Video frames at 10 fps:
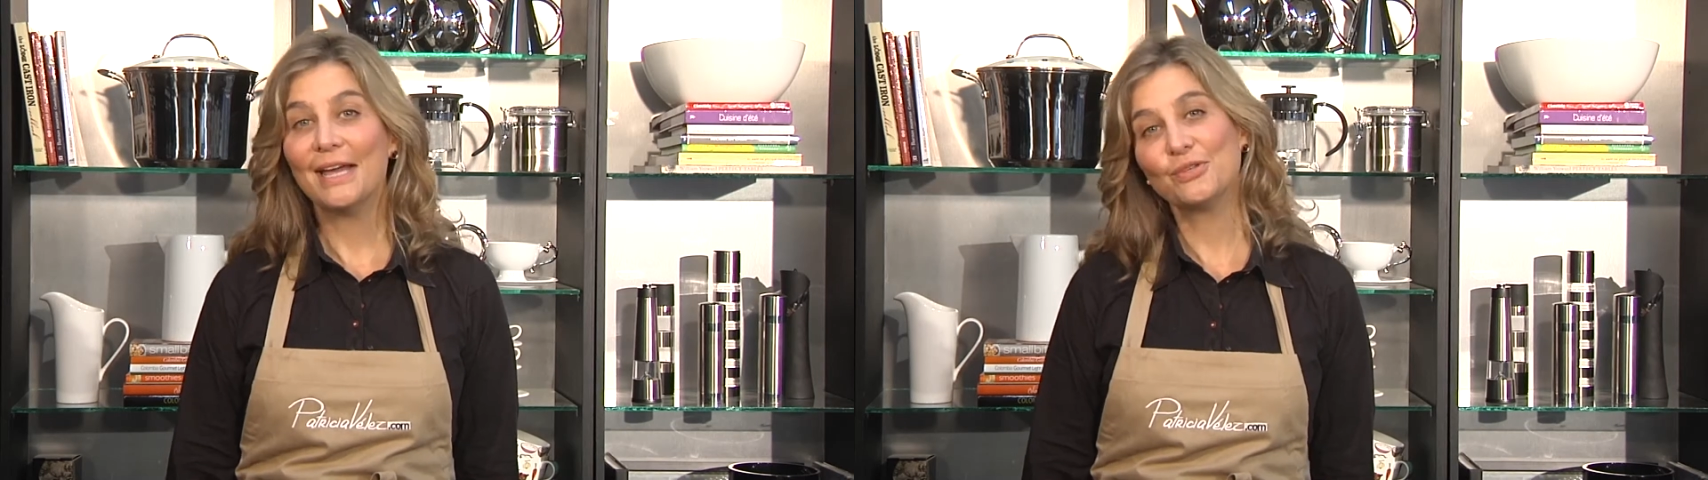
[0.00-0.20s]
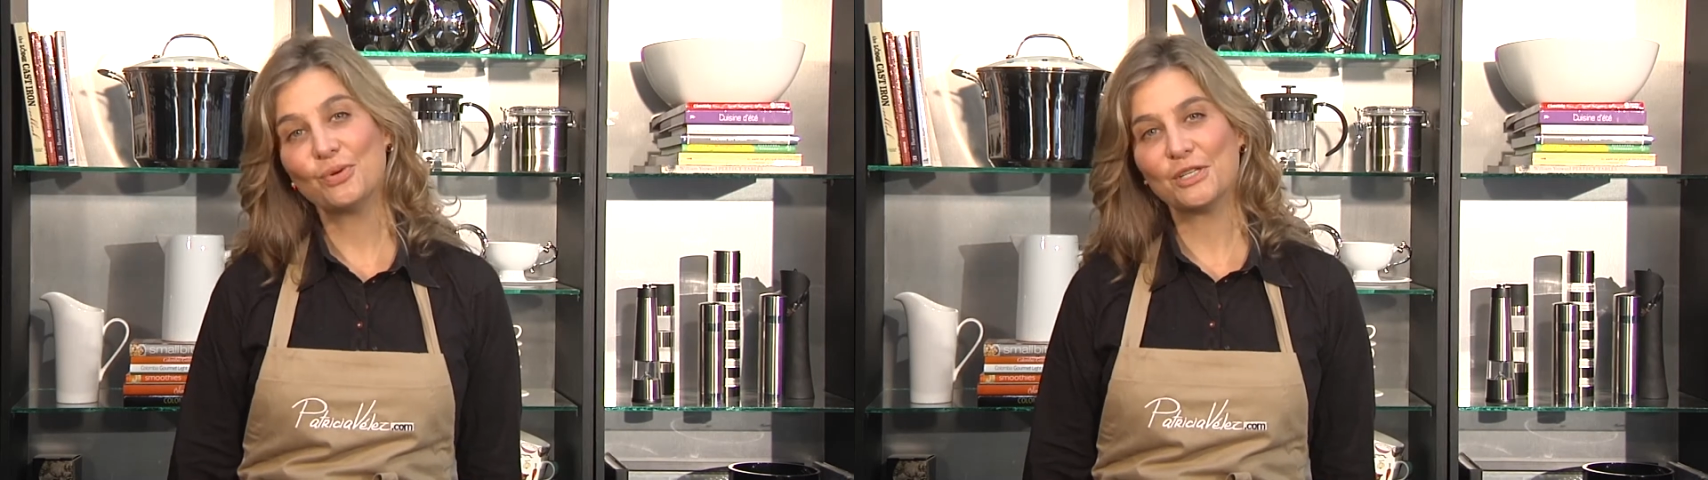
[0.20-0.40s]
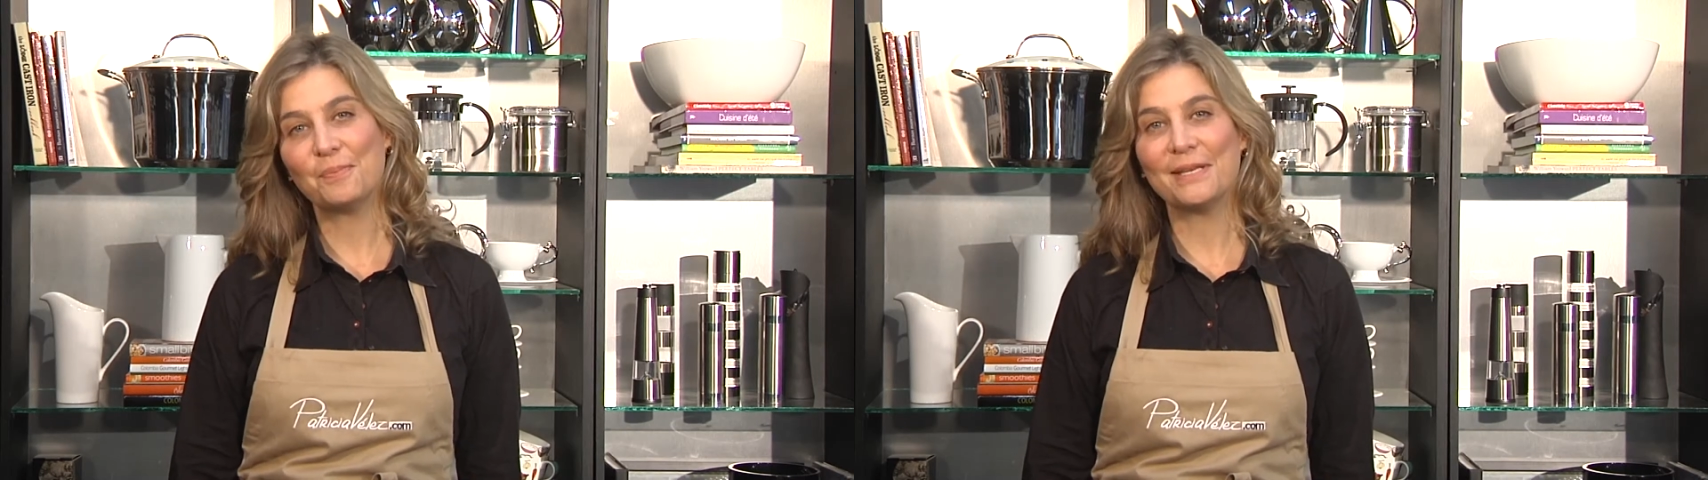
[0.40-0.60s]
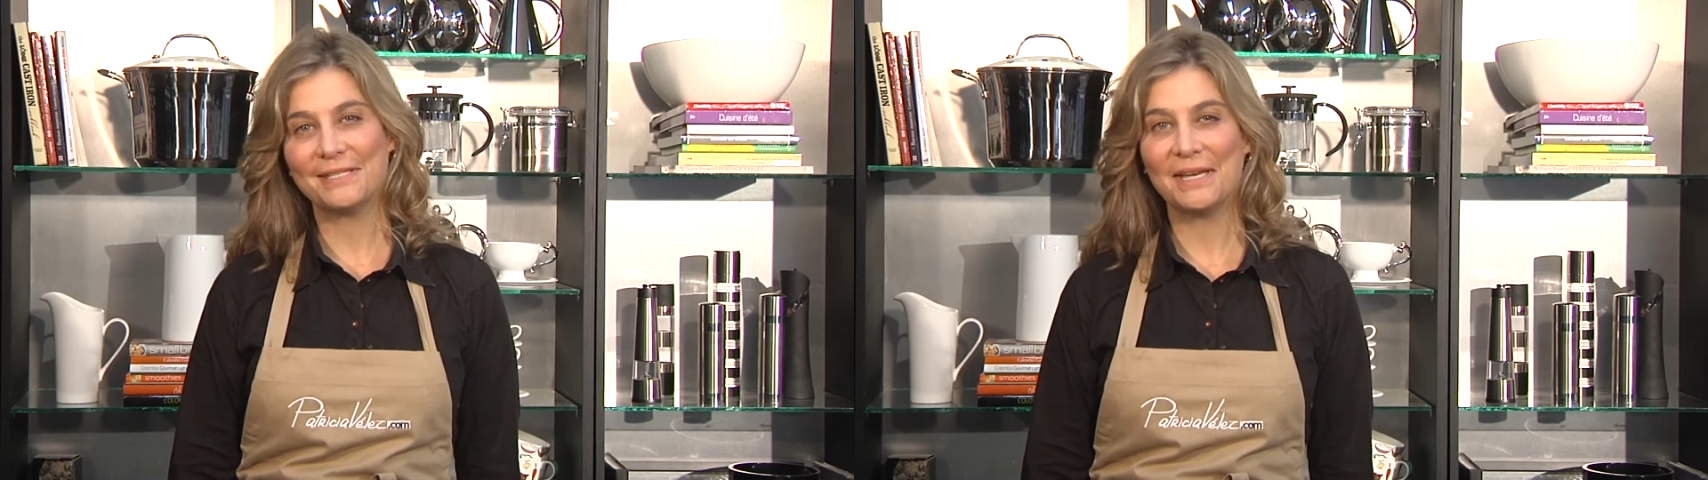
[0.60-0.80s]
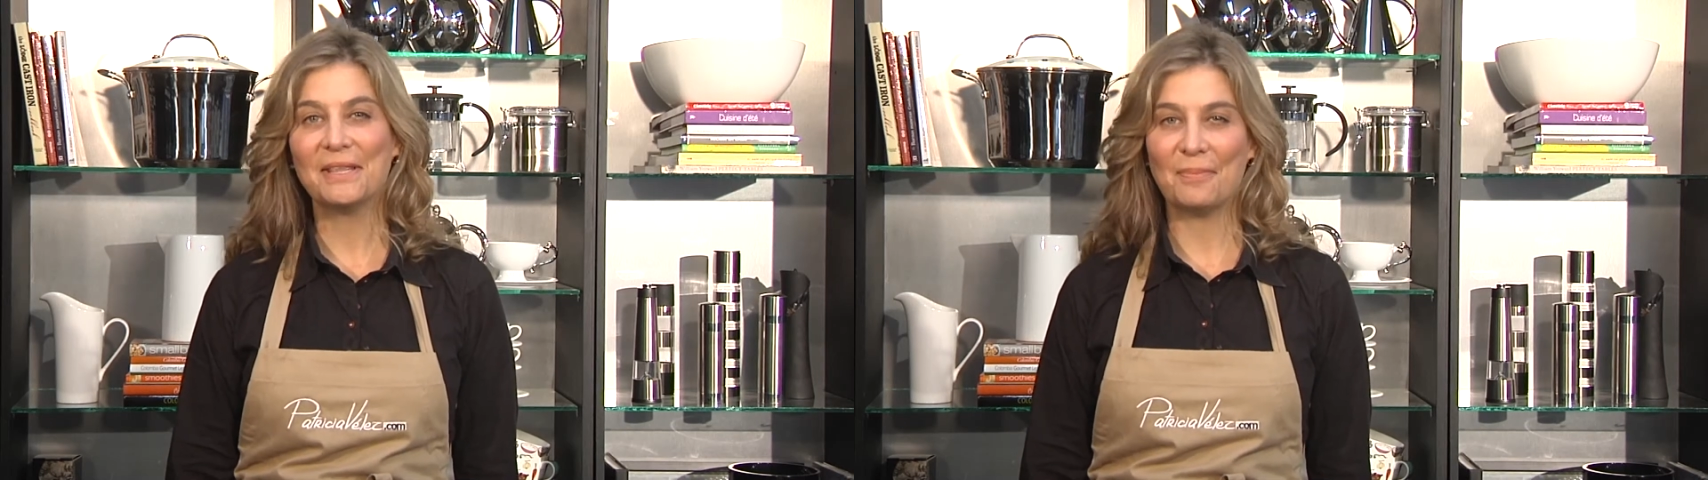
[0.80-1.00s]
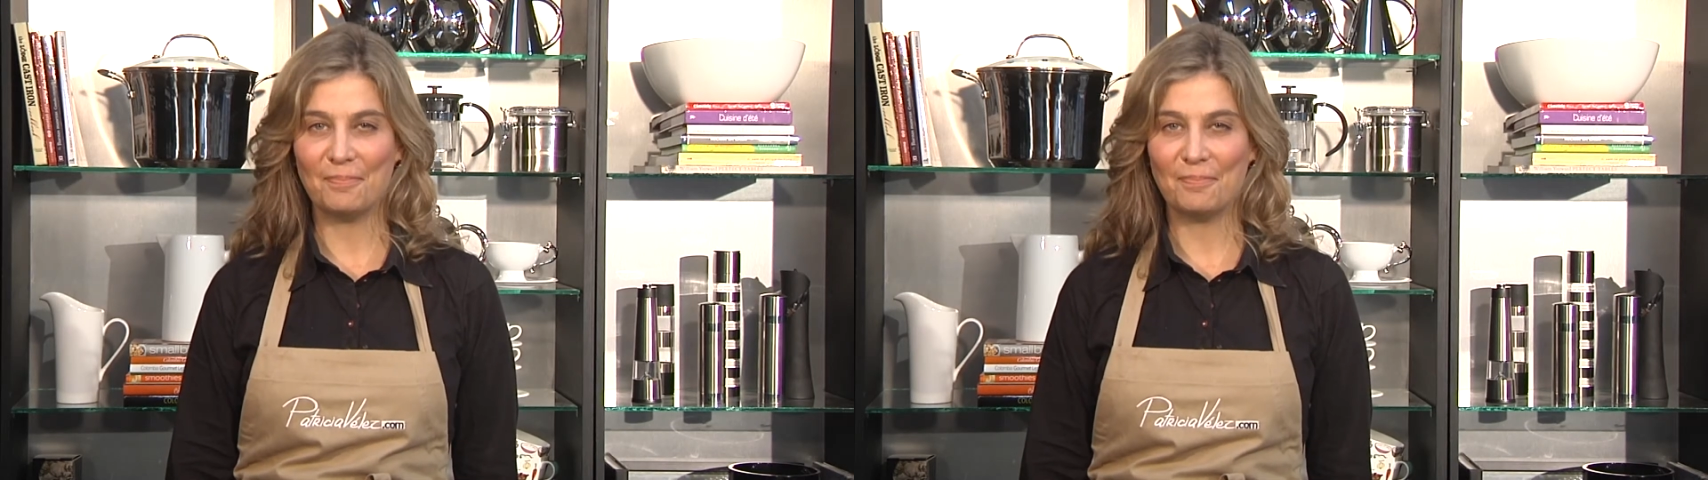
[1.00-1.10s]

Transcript: Es una especie de